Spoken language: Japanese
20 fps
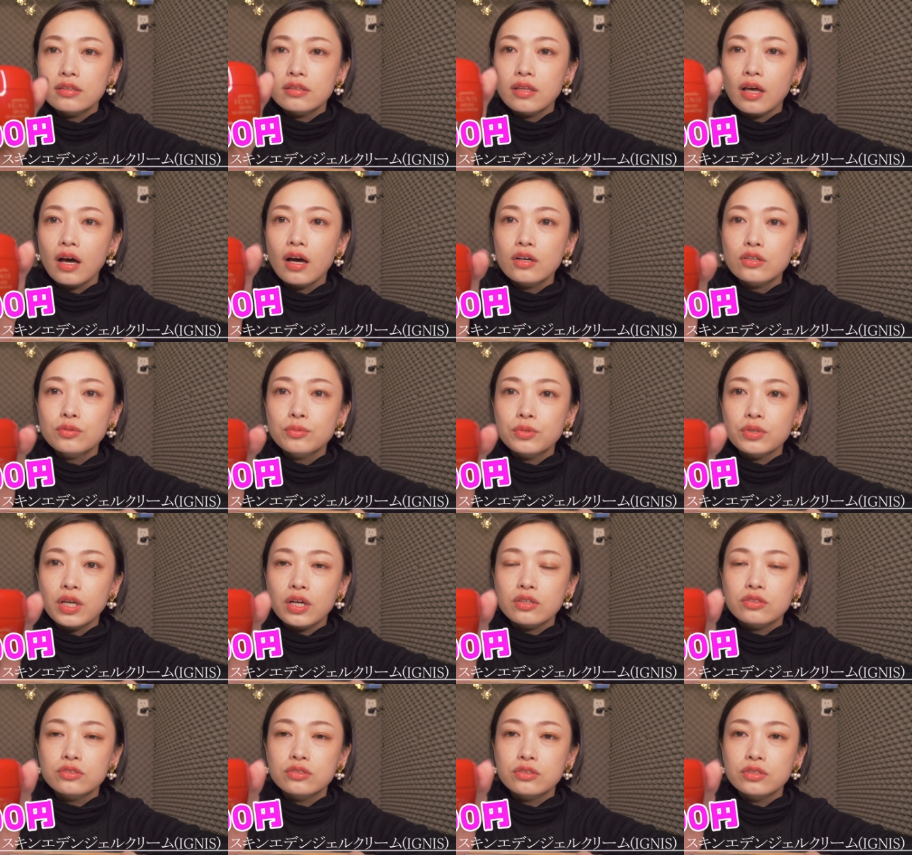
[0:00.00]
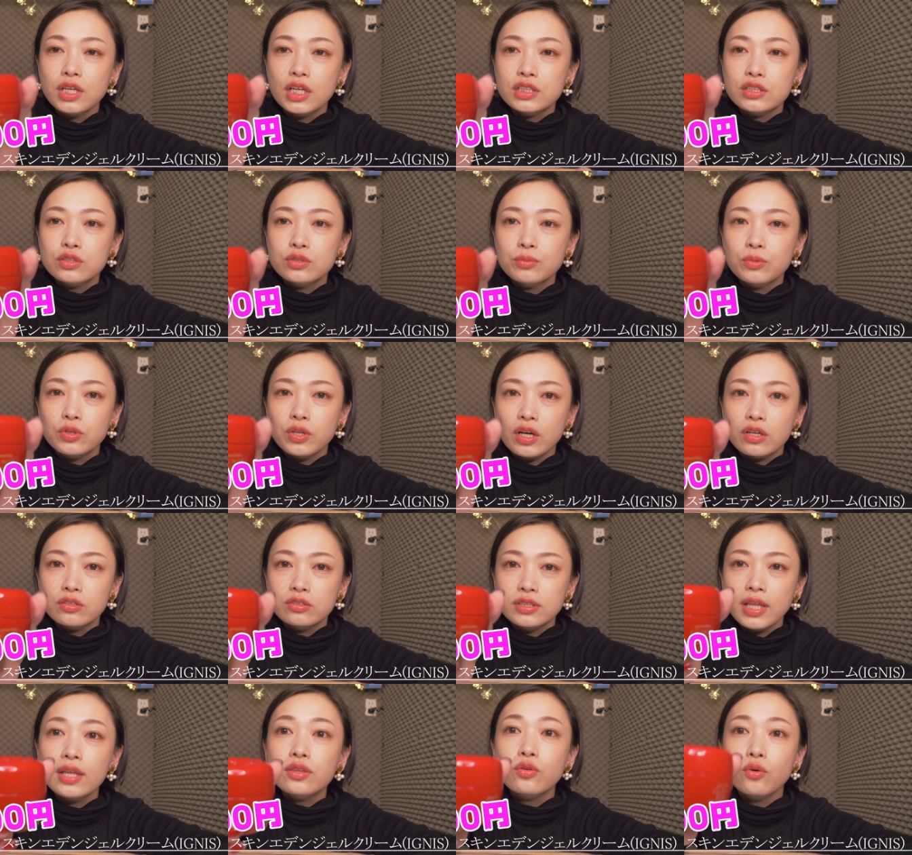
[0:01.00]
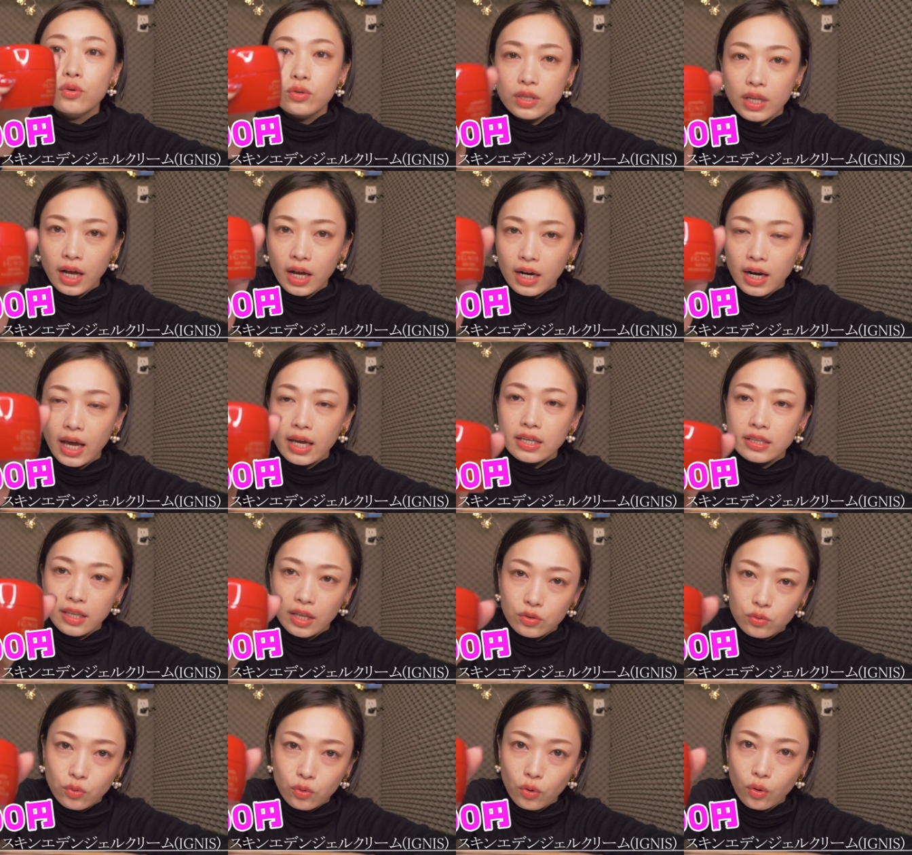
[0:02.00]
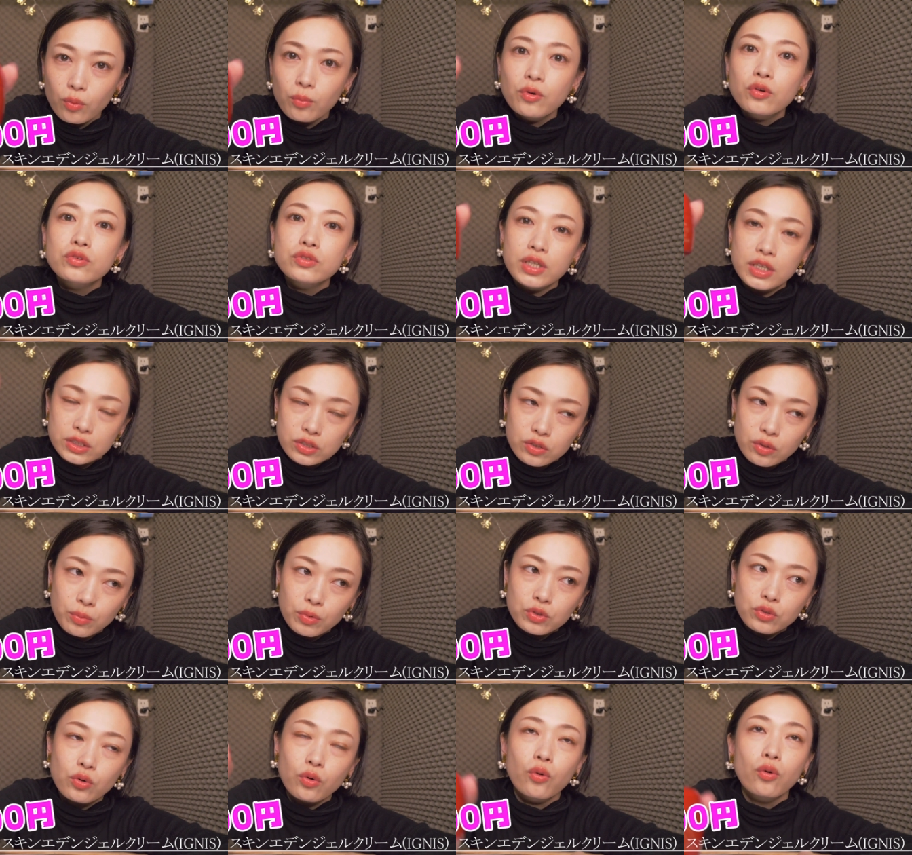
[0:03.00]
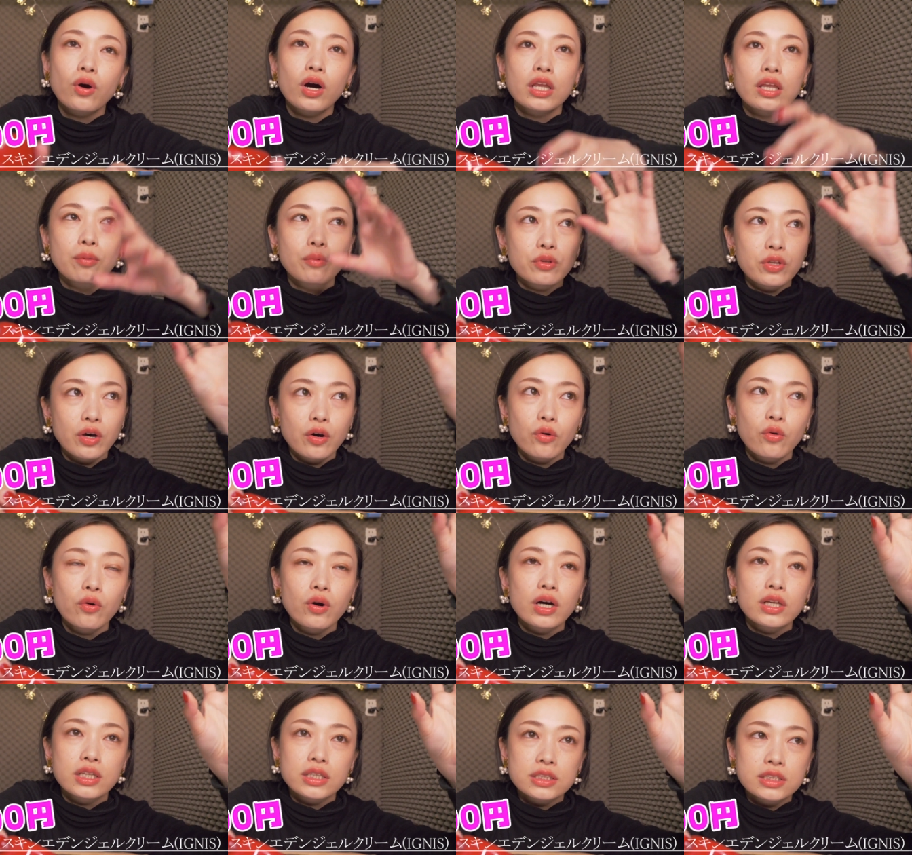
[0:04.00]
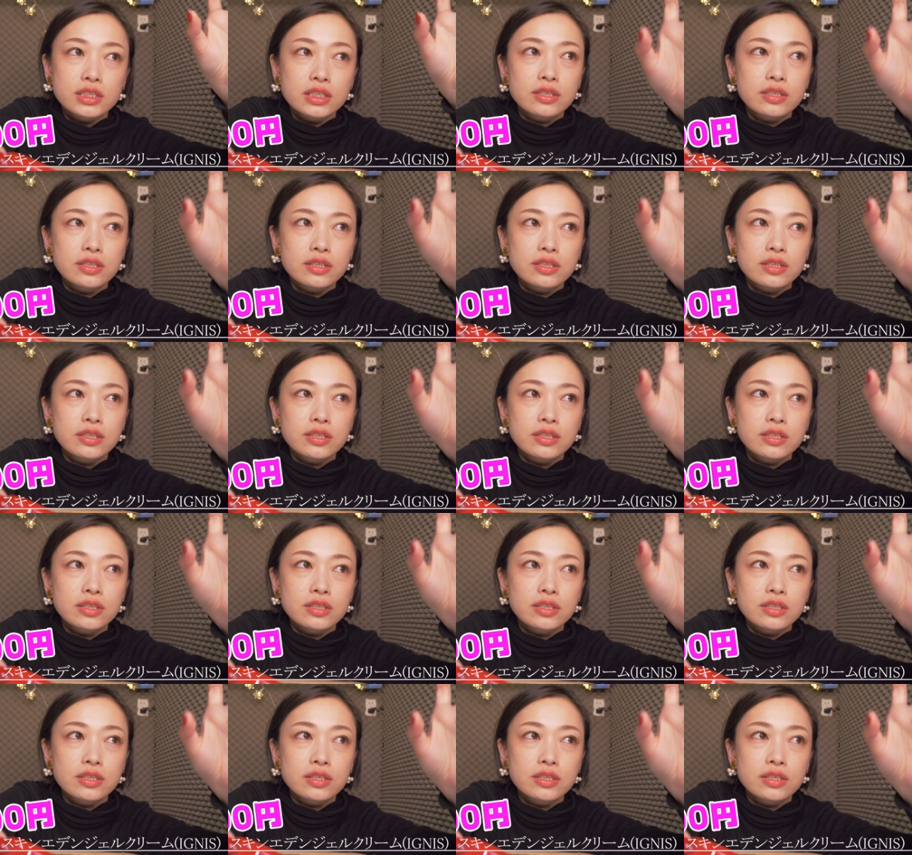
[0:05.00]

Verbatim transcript: 高くもなく安くもなく妥当なラインだと思うんですよ。もっと高価なものは高価だし